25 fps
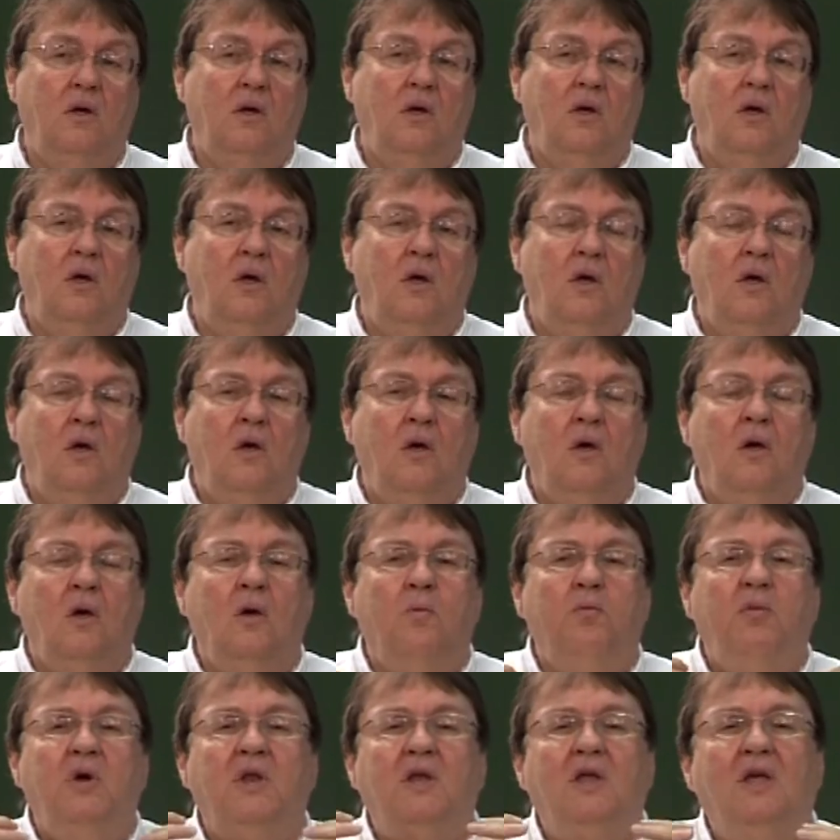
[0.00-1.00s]
либо один,
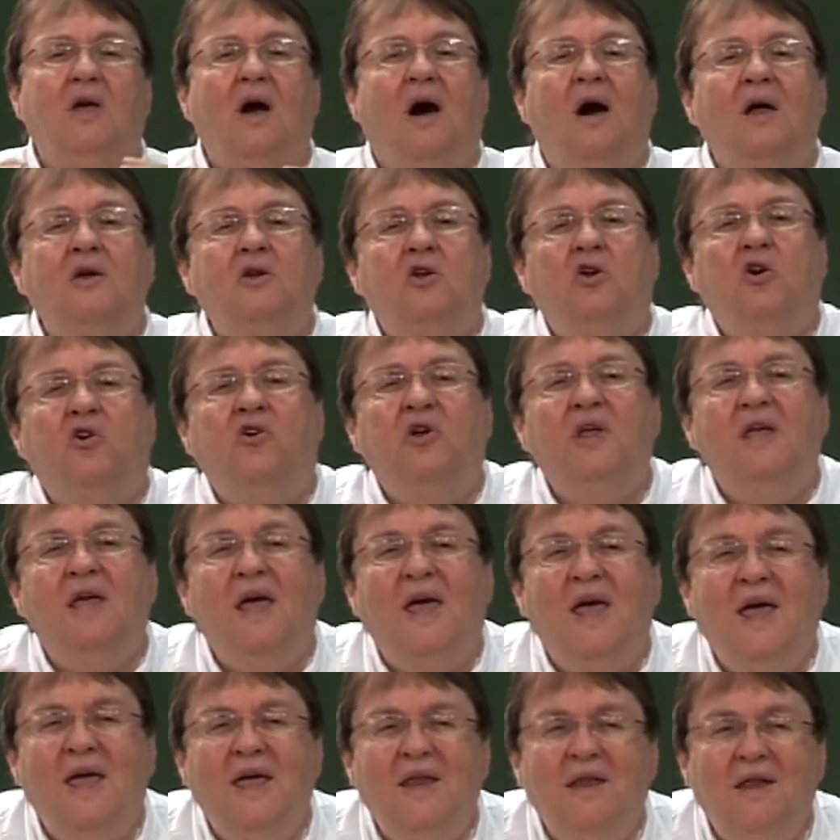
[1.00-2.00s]
либо
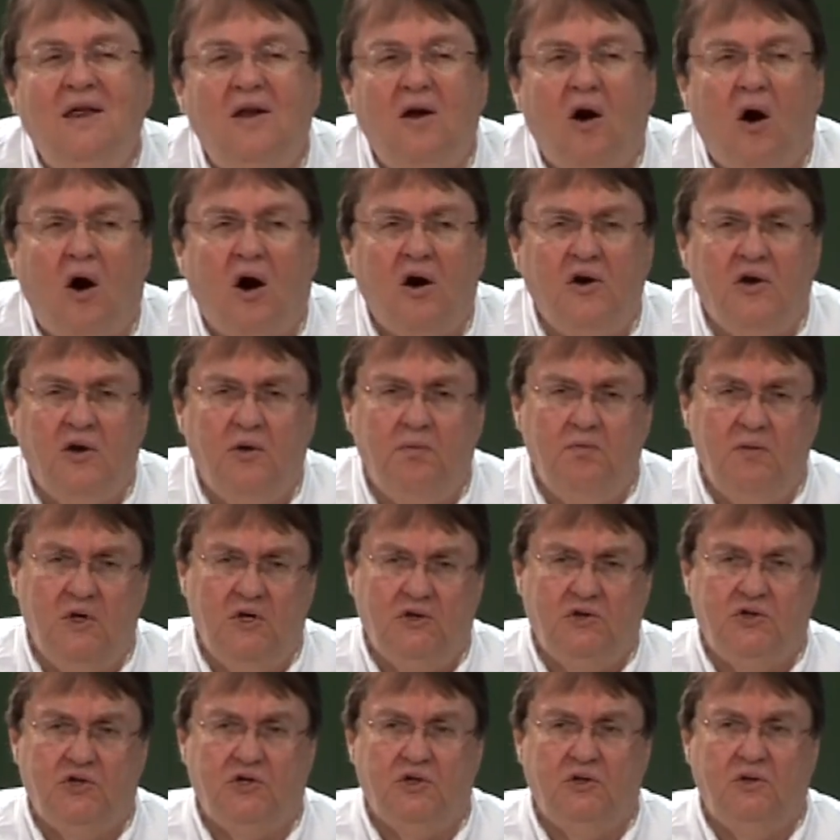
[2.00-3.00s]
нас трое.
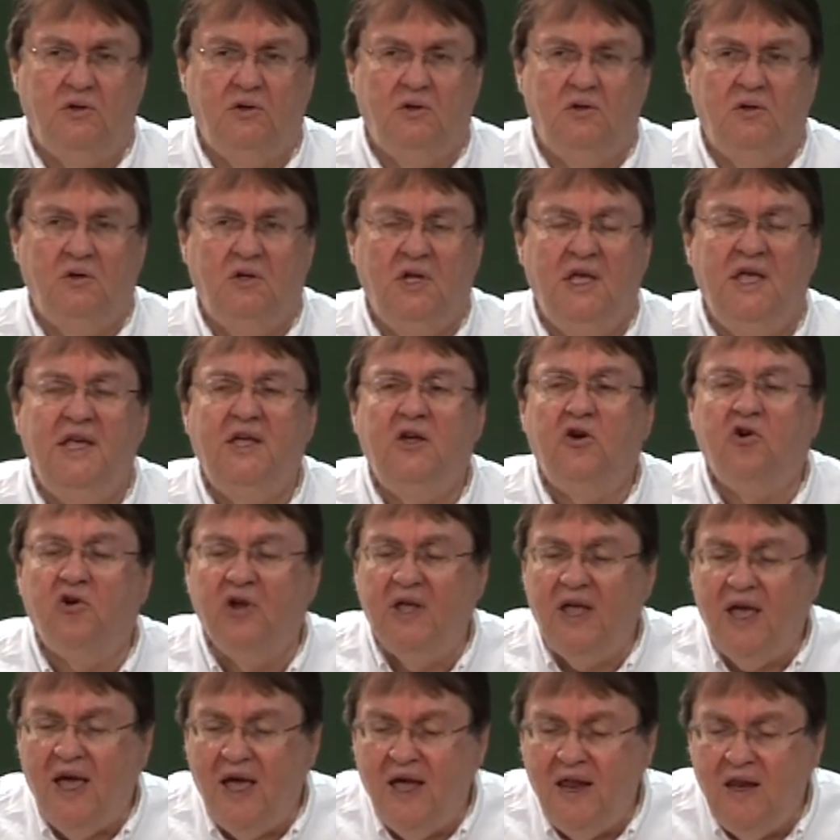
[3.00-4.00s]
Но ведь
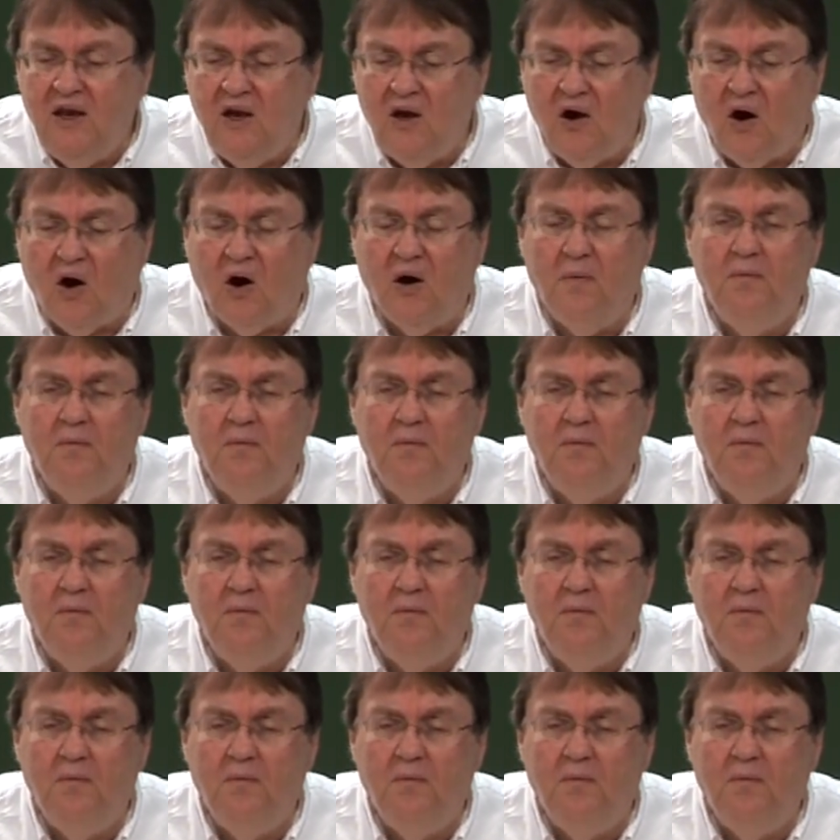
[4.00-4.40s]
Бог-то